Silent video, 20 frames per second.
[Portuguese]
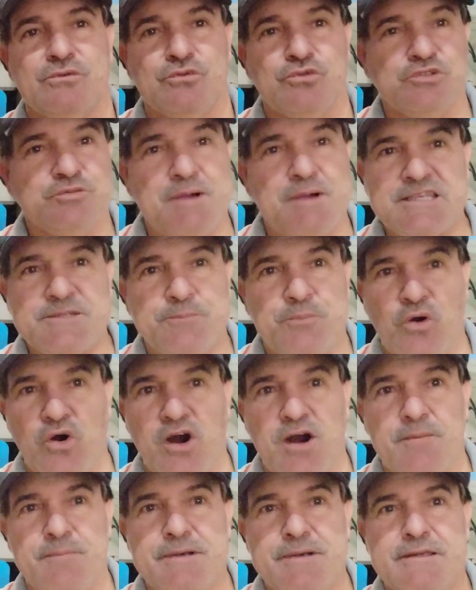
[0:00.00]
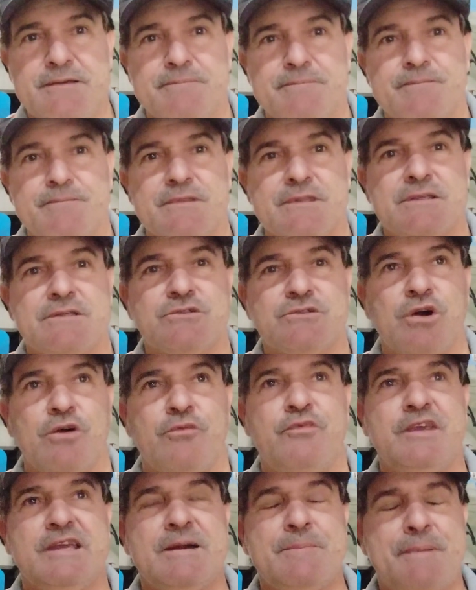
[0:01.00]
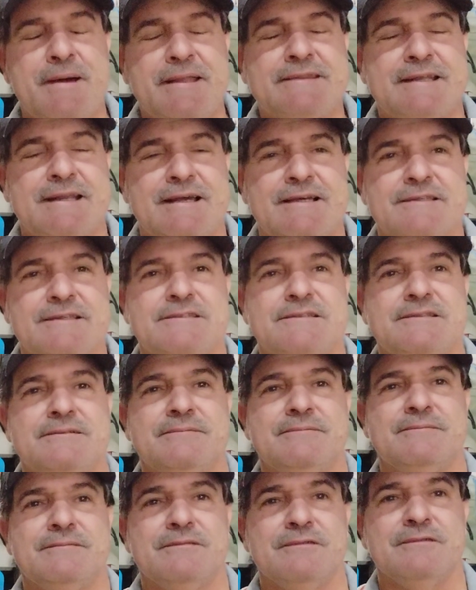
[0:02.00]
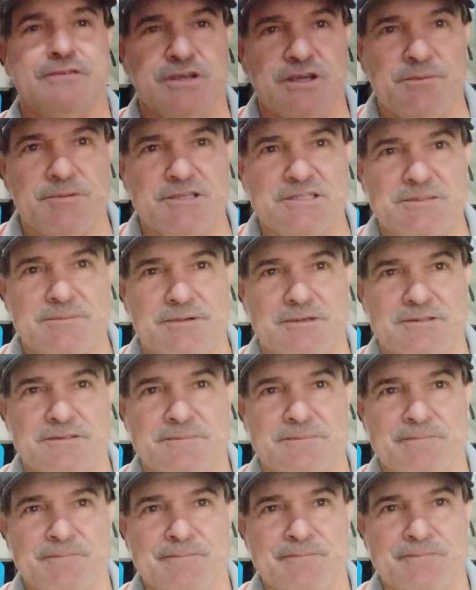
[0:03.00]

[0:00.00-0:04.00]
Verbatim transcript: Os mais pobres só fica para trás. Viu, meus irmãos?